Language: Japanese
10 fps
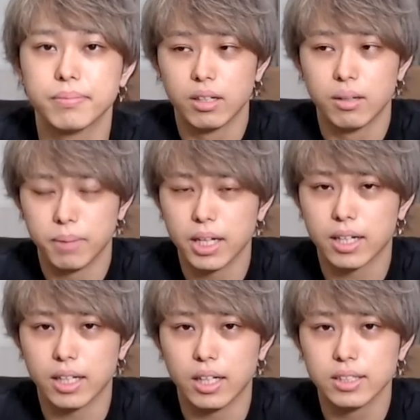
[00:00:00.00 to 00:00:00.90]
まあなん
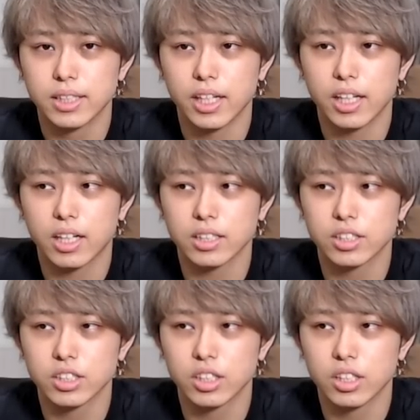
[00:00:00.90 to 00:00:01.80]
か生
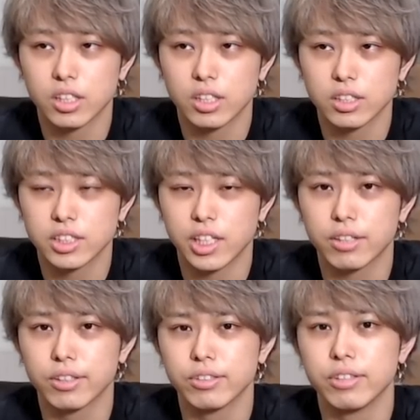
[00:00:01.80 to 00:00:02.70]
活してい
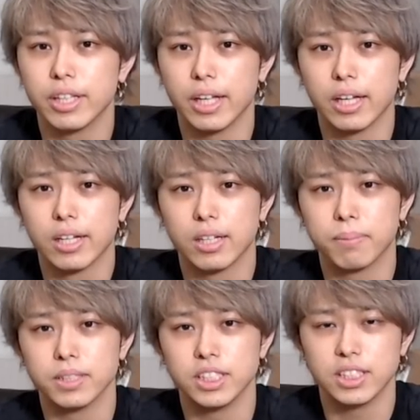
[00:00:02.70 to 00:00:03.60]
く上でやっ
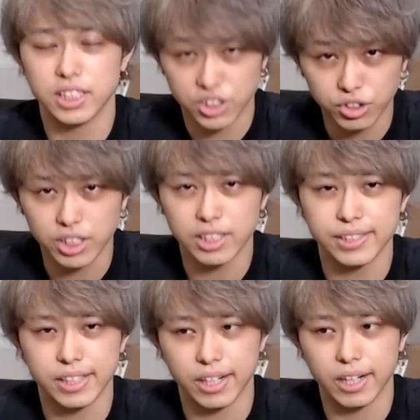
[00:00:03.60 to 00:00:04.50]
ぱ人生一度きりで
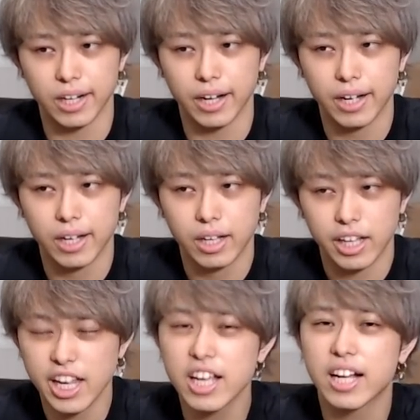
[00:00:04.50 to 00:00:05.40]
すから、
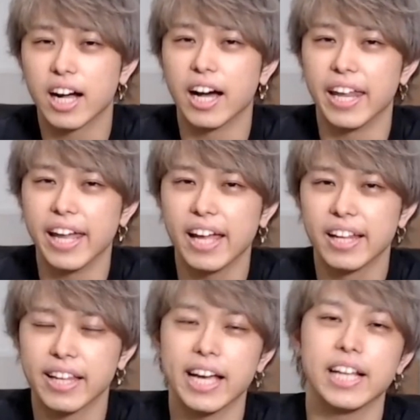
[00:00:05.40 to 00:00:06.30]
変化がね
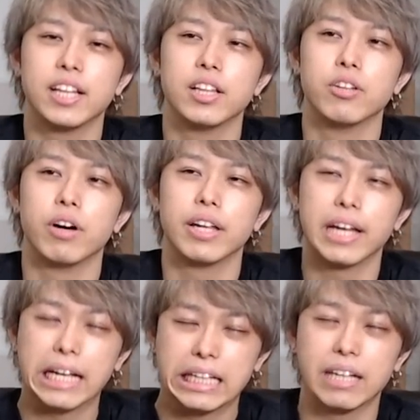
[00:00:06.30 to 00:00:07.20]
ないのは
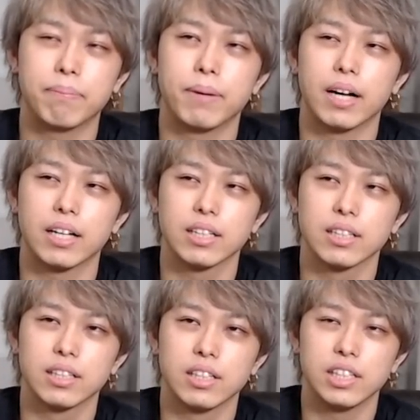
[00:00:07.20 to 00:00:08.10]
ないで、やっぱ
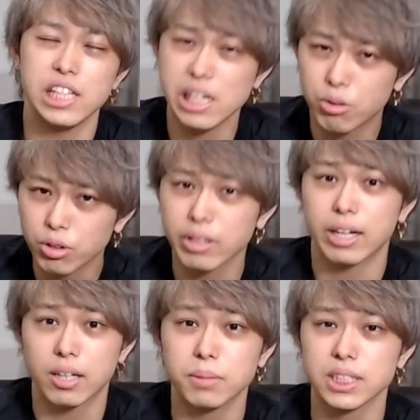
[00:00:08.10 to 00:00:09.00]
いいことではあ
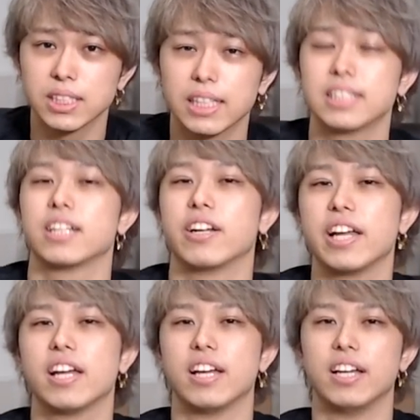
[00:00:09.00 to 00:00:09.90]
るかもしれないですけど
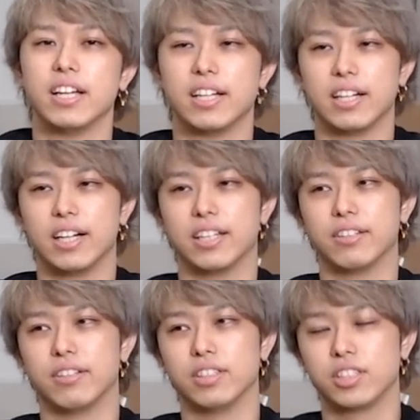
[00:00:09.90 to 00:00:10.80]
ね、あ
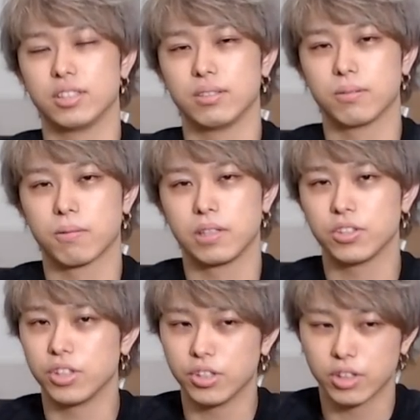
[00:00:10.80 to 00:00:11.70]
の
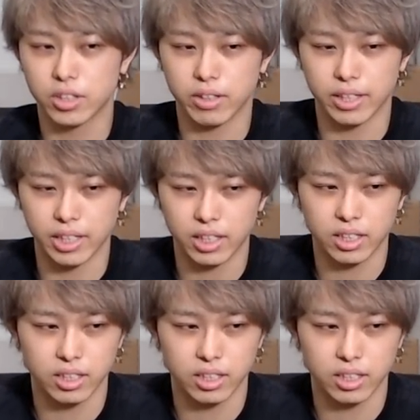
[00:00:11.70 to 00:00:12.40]
人によってはね